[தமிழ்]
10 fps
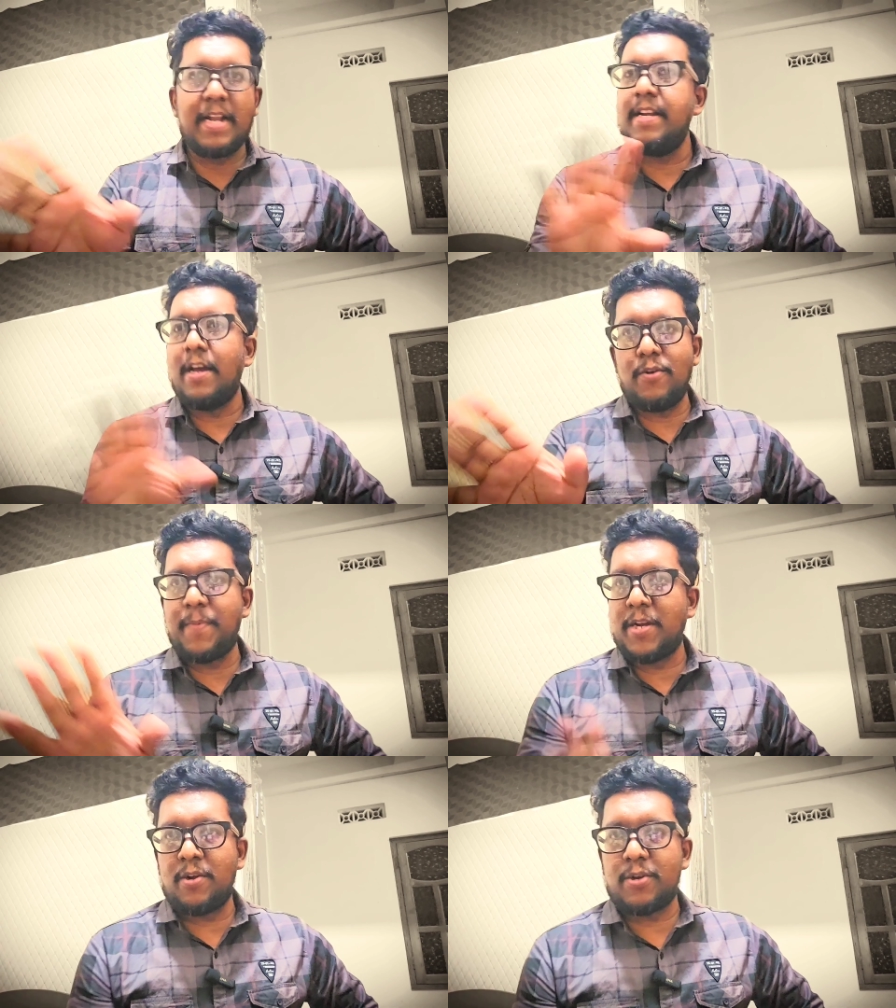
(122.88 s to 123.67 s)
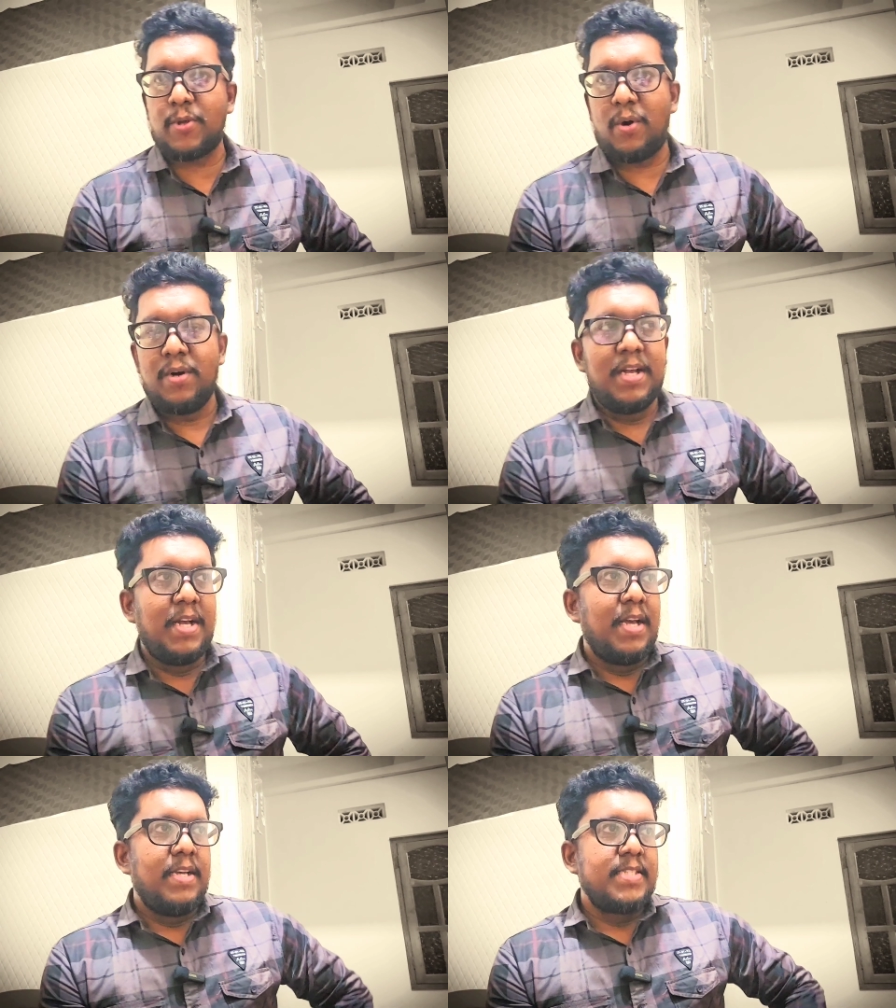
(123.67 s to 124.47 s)
டேட்டு டவுட் பண்ணி கொண்டிருந்தோம்
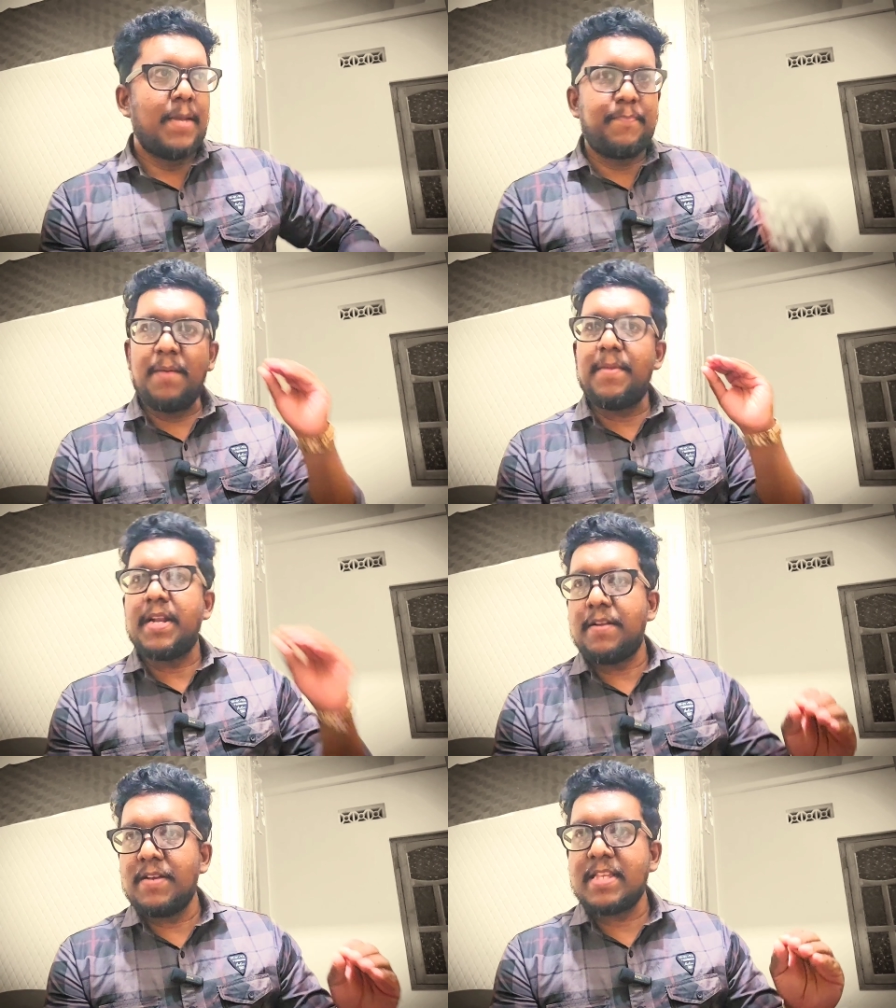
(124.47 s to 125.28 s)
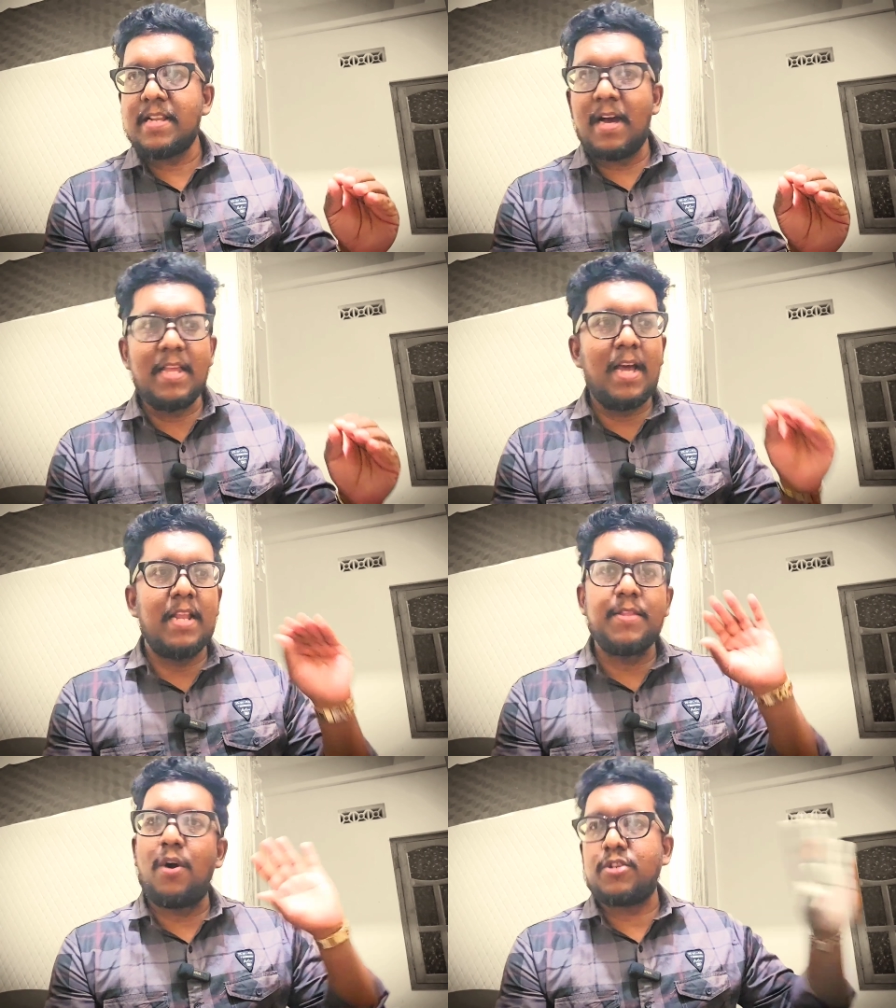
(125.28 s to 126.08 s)
செப்டம்பர் இருபத்தி நாலு
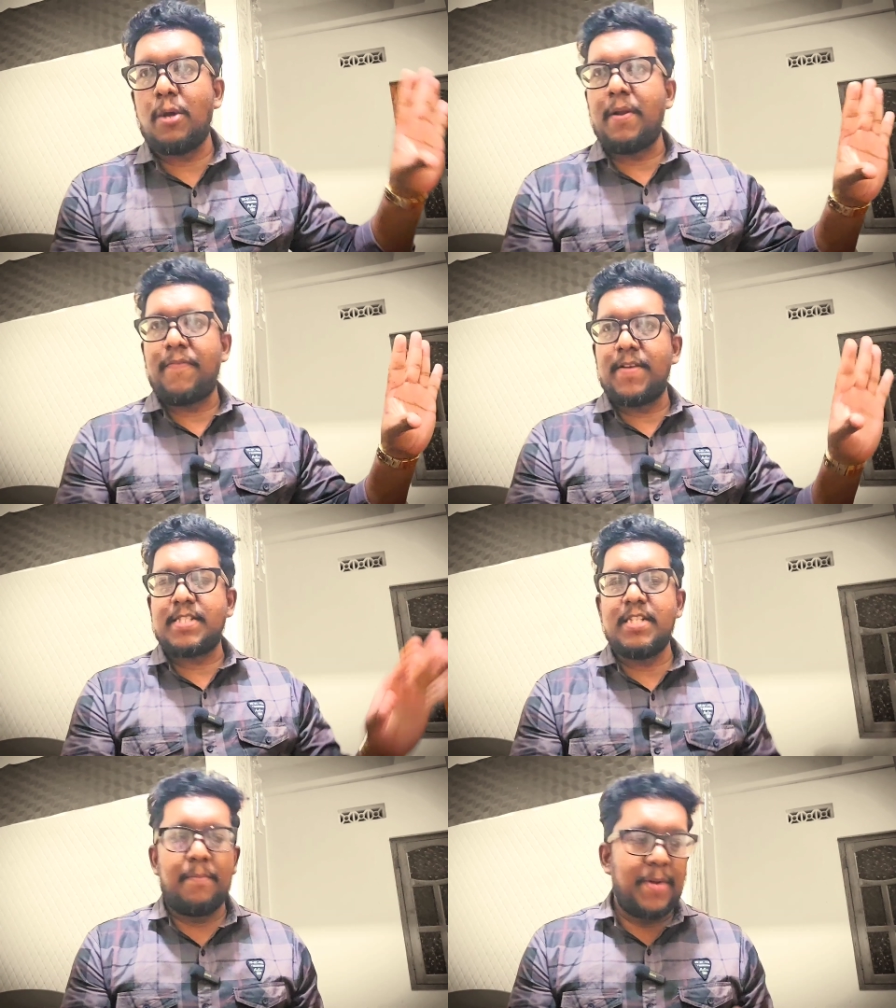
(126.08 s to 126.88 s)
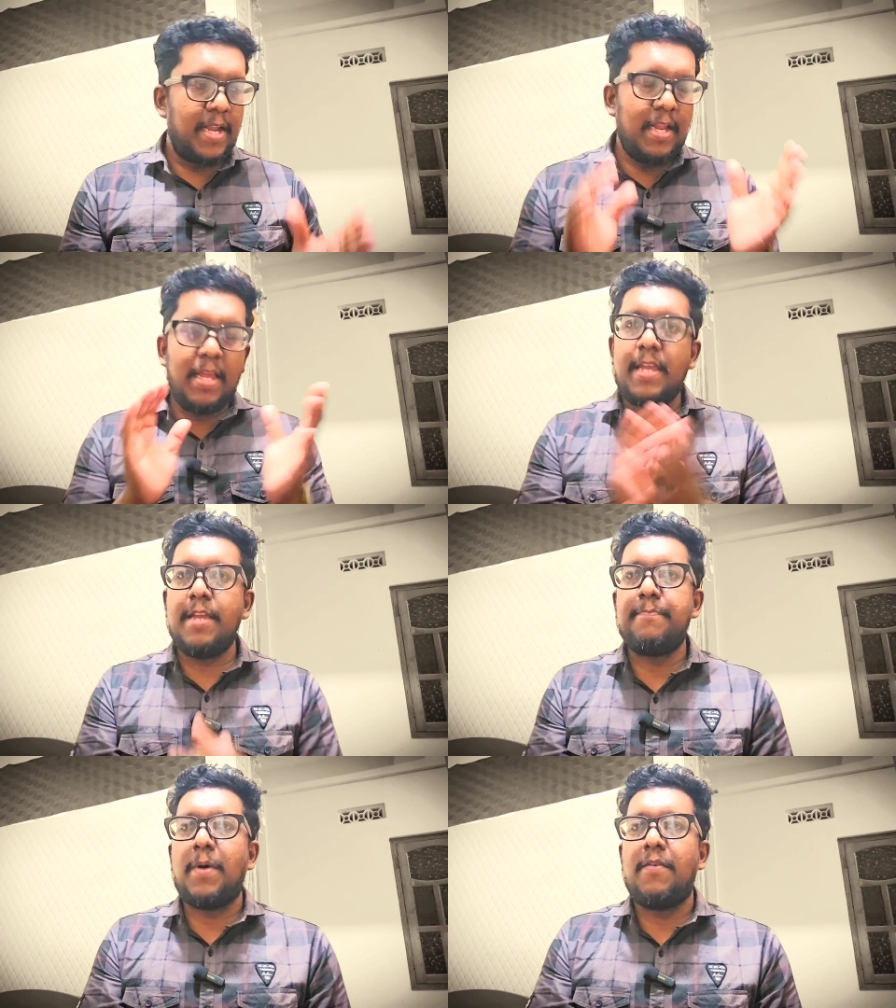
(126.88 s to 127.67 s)
அல்லது அக்டோபர் ஃபர்ஸ்ட் அப்படின்னு
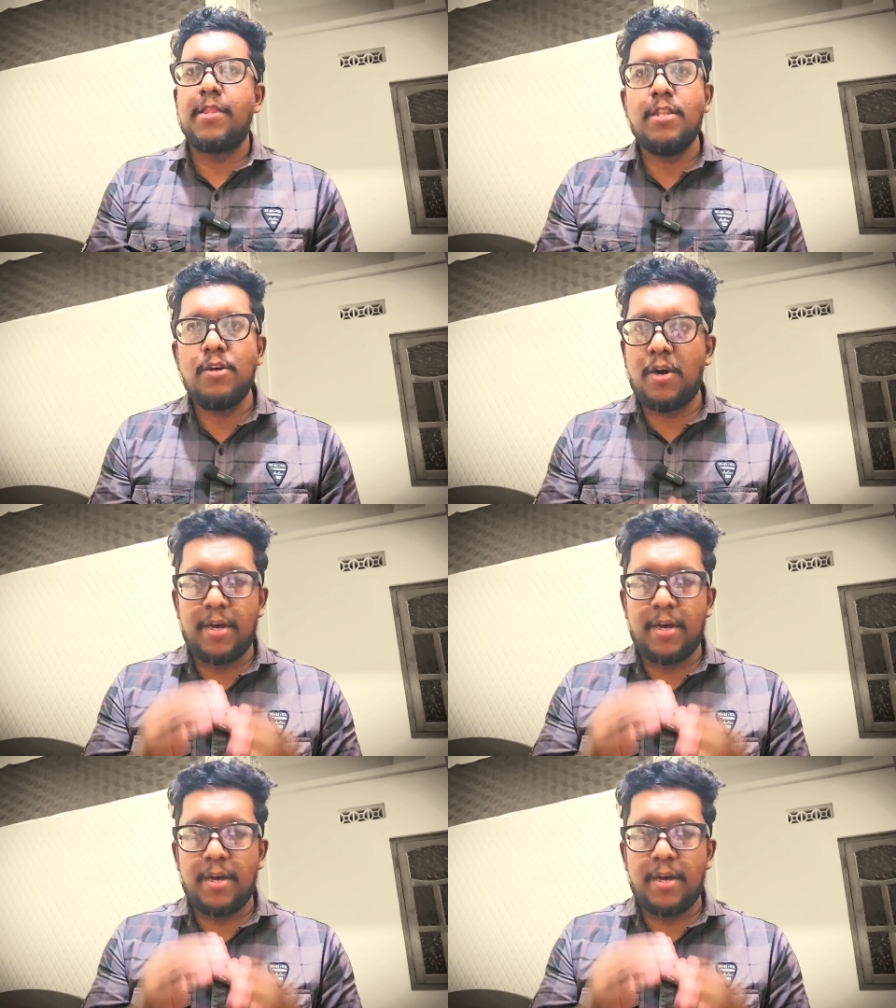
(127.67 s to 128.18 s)
இப்போ வந்து